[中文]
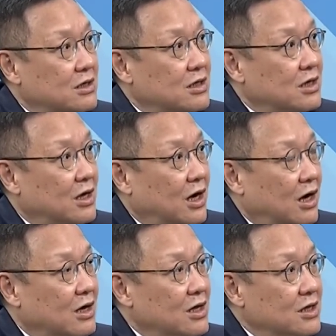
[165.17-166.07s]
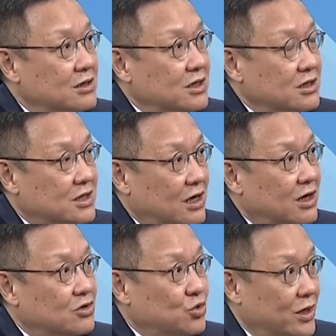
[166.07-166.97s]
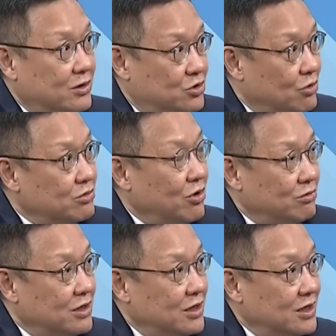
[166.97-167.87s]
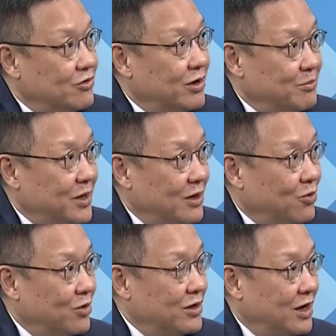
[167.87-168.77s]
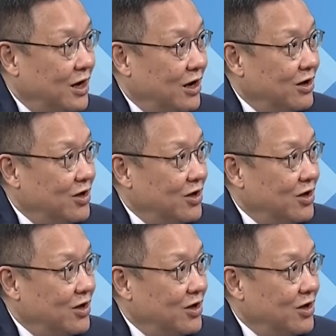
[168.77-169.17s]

的一个哈，进想要选总统的一位美国人哈，